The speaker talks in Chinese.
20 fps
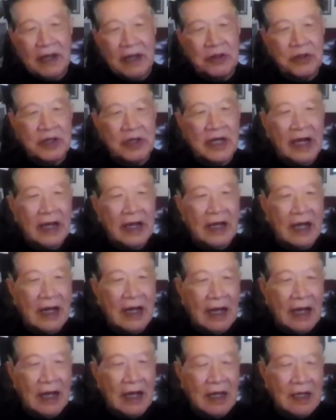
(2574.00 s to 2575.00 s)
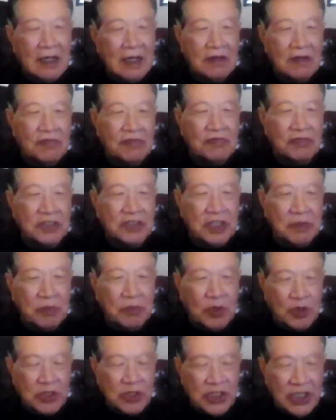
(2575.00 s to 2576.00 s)
拜去看看父亲
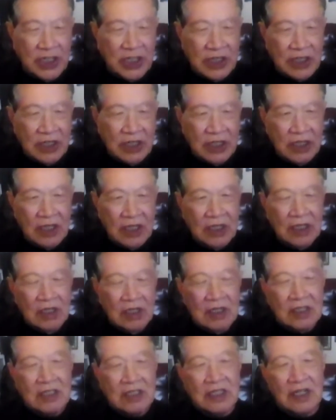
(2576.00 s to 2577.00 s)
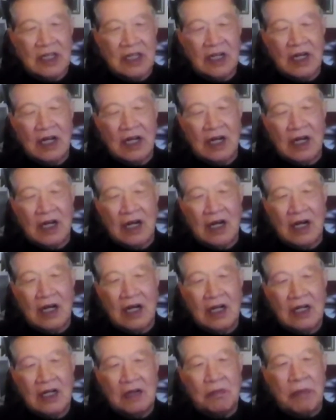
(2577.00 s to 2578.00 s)
母亲。这
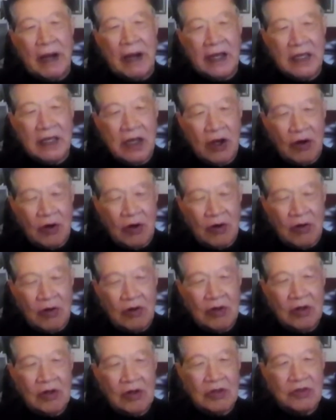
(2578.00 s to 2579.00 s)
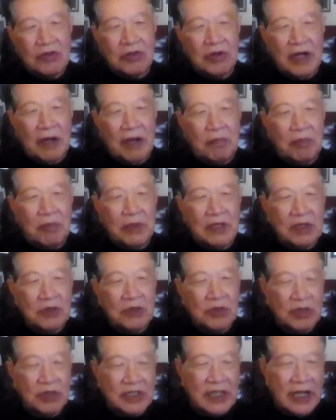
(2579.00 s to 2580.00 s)
个朋友虽然不
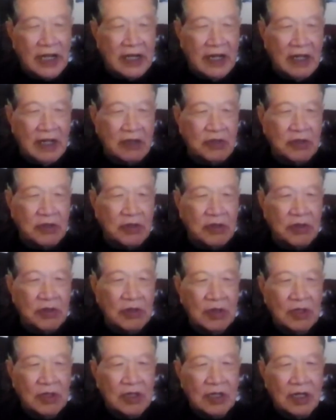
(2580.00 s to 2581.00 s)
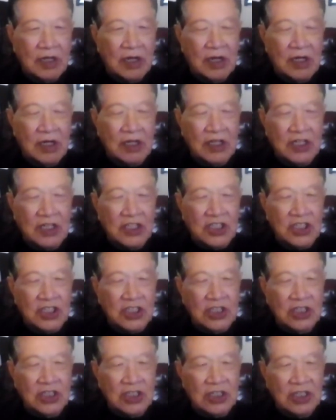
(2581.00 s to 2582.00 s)
能说天天去，呃，一
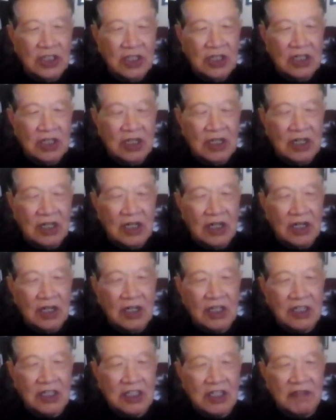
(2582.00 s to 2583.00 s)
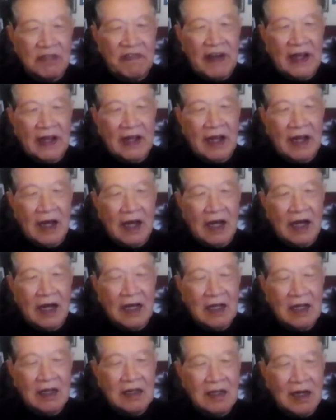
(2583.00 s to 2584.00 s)
起呃吃饭
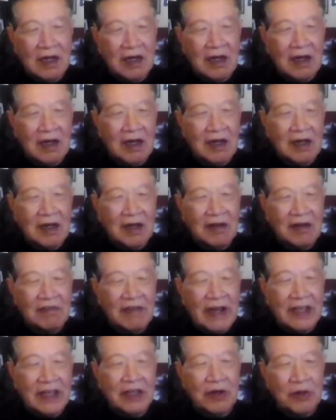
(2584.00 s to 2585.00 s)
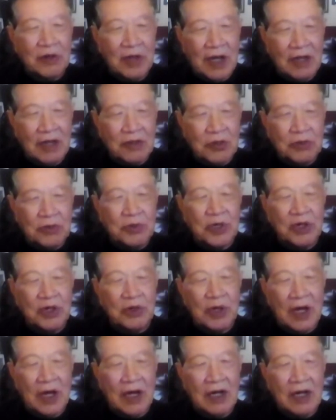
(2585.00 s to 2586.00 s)
啦，呃，外游啦，出
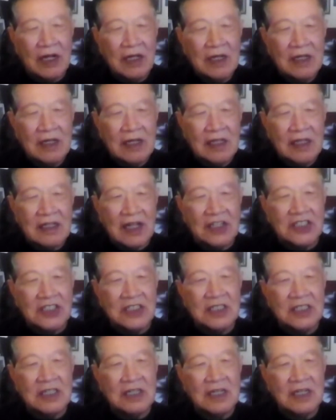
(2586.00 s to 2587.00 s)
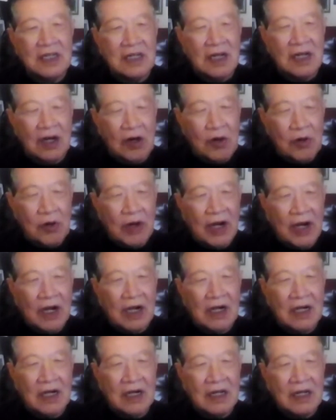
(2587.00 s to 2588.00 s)
游啦，但是偶
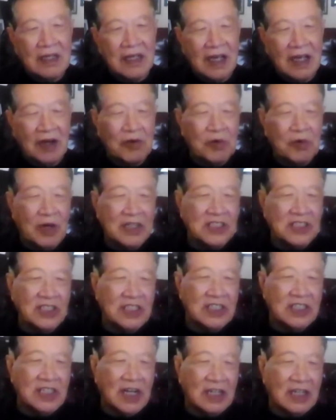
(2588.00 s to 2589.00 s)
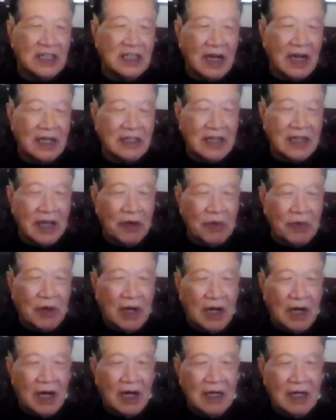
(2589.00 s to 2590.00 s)
尔。也要关心一下，打个电
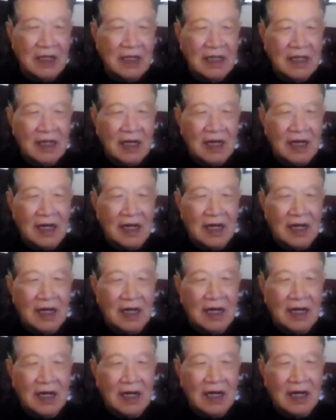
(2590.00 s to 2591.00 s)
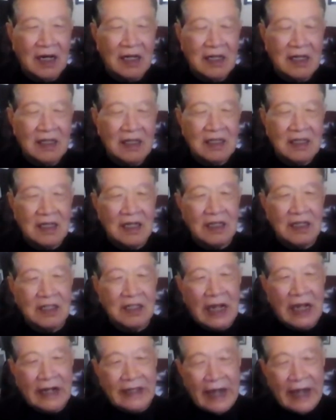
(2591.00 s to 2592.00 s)
话，呃呃
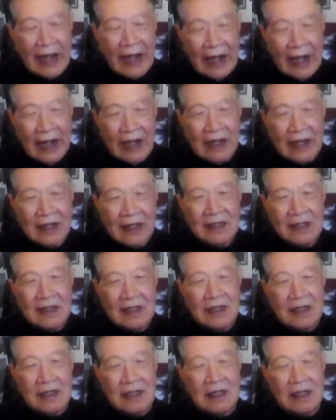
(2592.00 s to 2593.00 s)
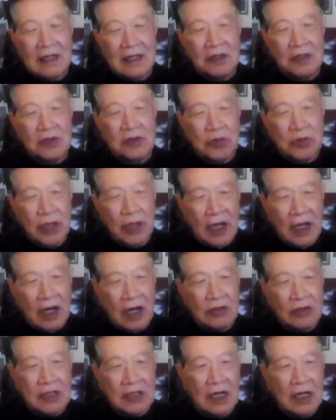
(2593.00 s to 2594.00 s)
谈谈，呃最
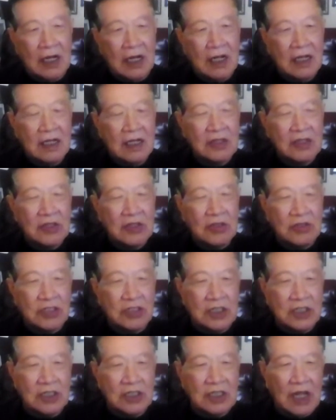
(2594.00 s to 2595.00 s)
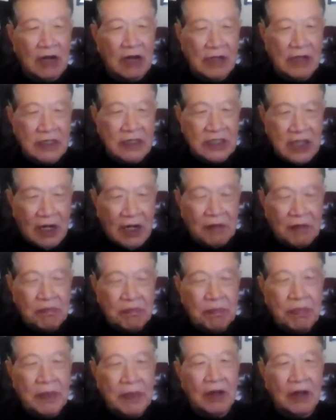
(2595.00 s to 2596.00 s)
好的就是老人家
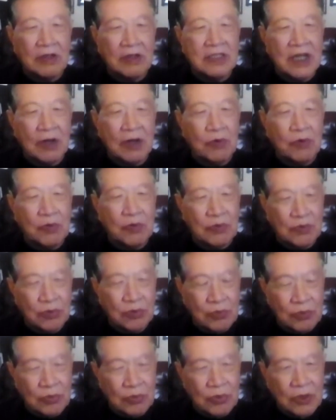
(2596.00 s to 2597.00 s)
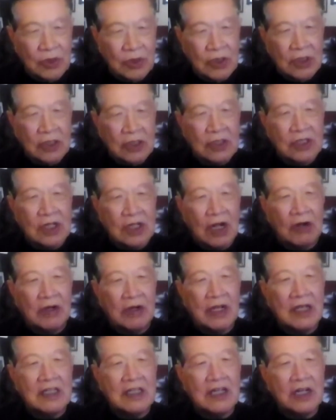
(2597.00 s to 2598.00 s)
不要再孤独，老
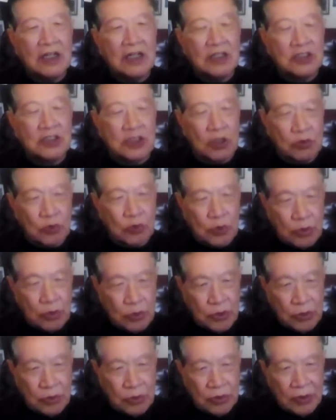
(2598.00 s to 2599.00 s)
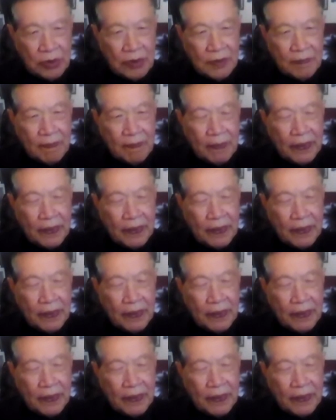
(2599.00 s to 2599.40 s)
人家要走出去，